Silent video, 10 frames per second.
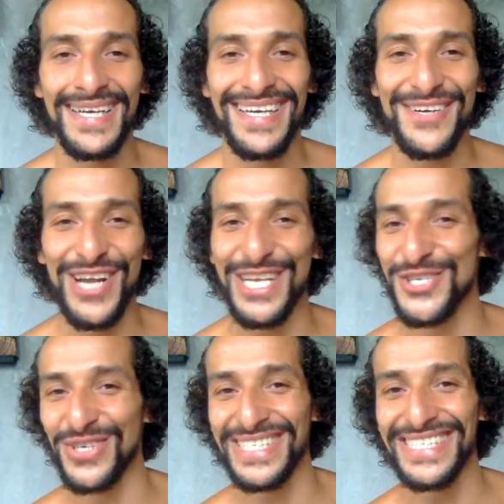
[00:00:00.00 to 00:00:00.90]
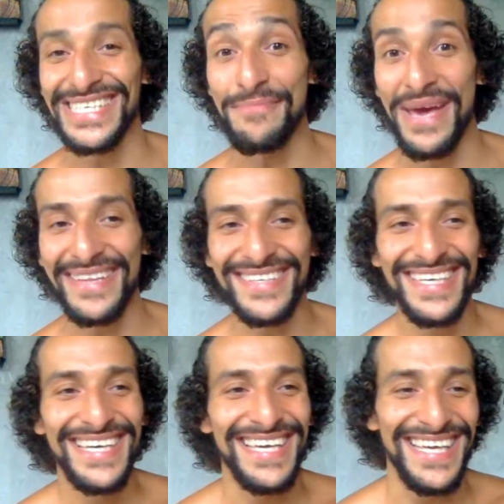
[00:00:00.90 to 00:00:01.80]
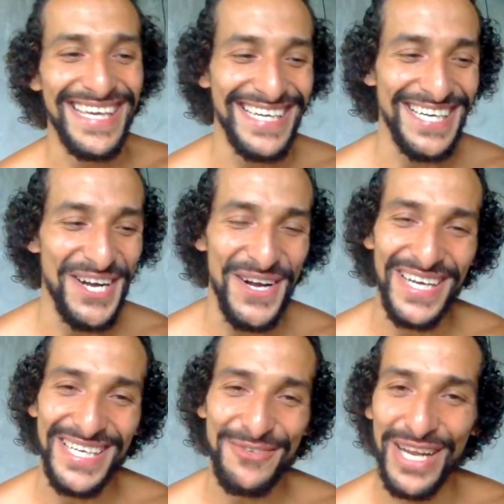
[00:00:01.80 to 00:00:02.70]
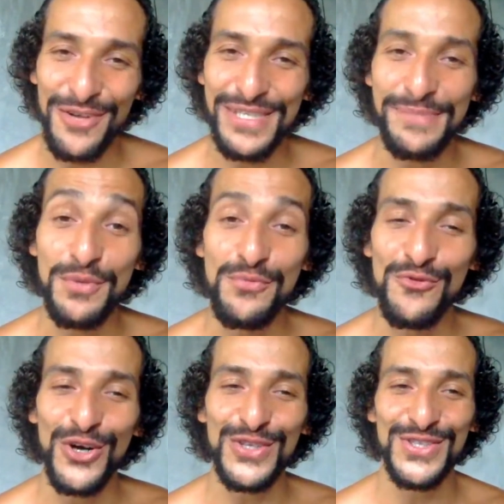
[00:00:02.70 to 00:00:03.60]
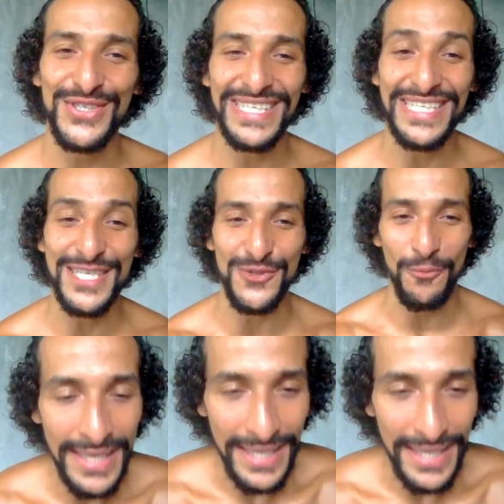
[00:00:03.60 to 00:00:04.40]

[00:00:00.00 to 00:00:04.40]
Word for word: voilà, les gens qui, m'aident et, euh, et, voilà le type de movers qu'ils sont.